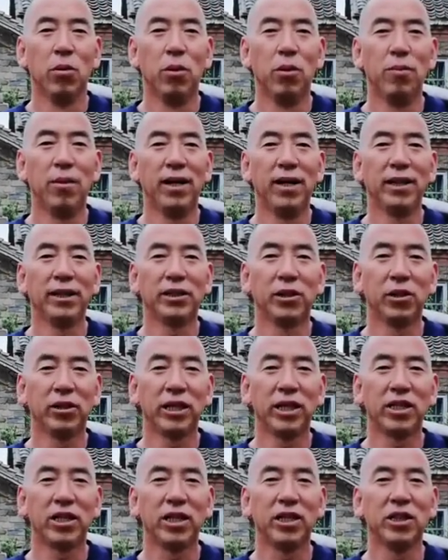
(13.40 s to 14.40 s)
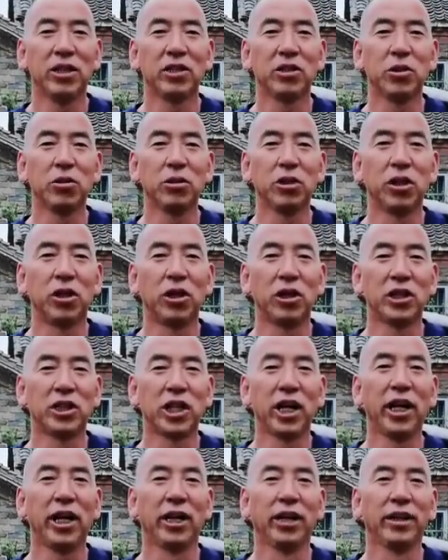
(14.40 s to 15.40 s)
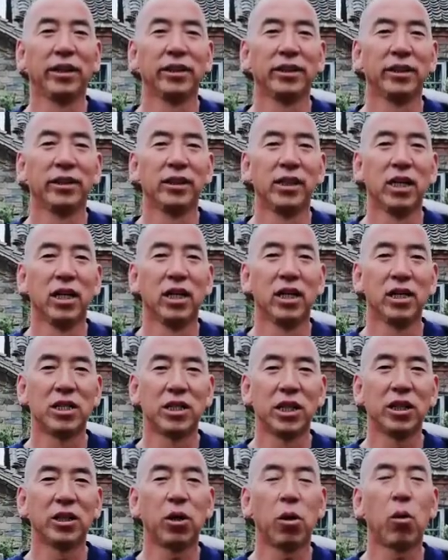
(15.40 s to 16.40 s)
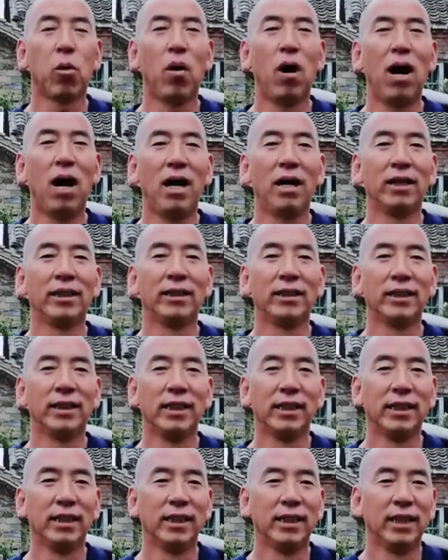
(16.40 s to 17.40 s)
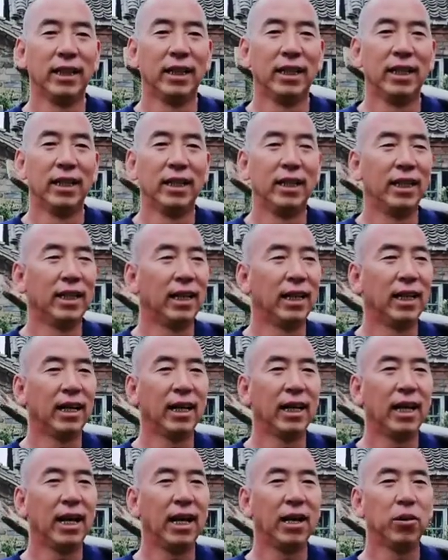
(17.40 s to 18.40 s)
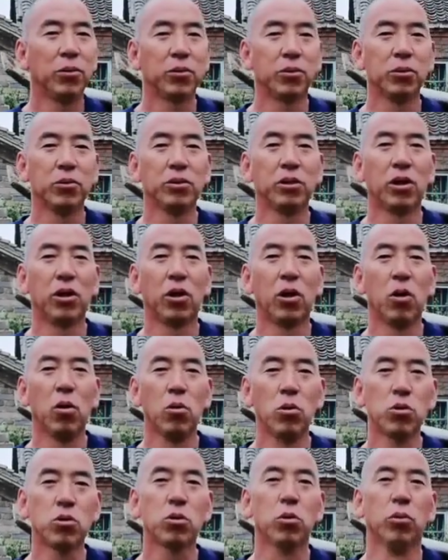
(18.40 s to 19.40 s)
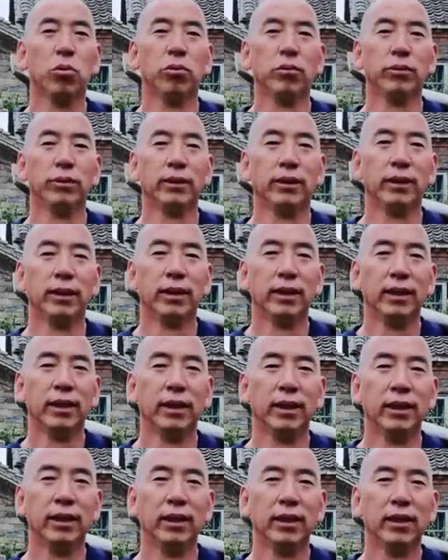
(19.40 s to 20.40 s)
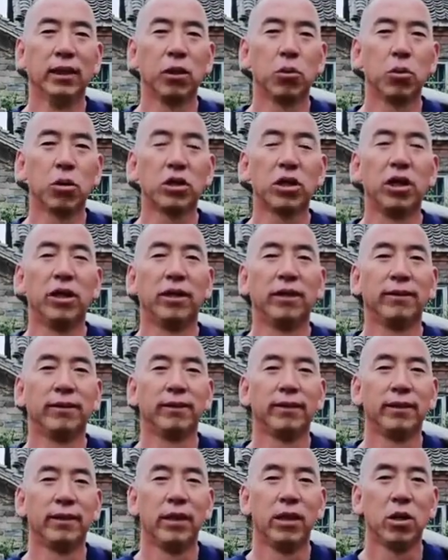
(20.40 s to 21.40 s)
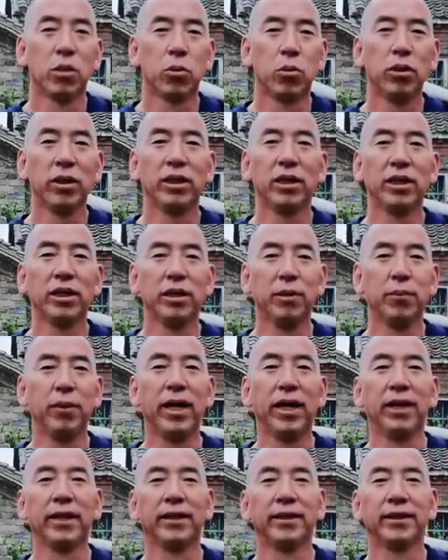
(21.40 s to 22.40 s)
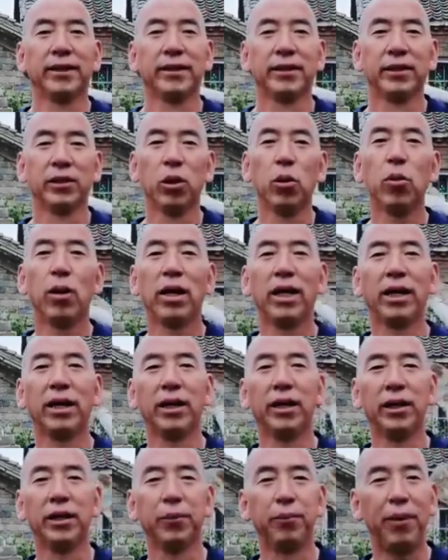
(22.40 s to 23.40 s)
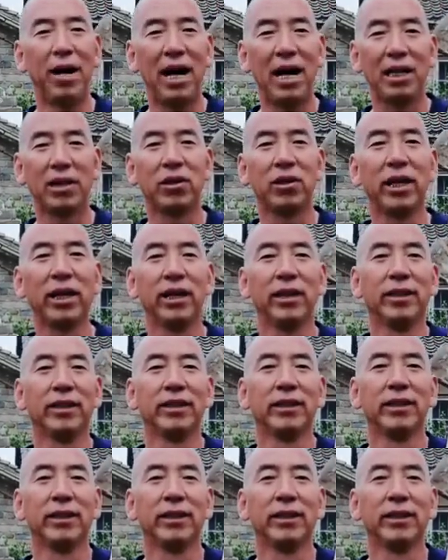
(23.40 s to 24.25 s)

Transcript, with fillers: 我们将在这里种点菜和摘点花，呃，还要种点红薯，呃，果汁，过一个礼拜就会搬上来，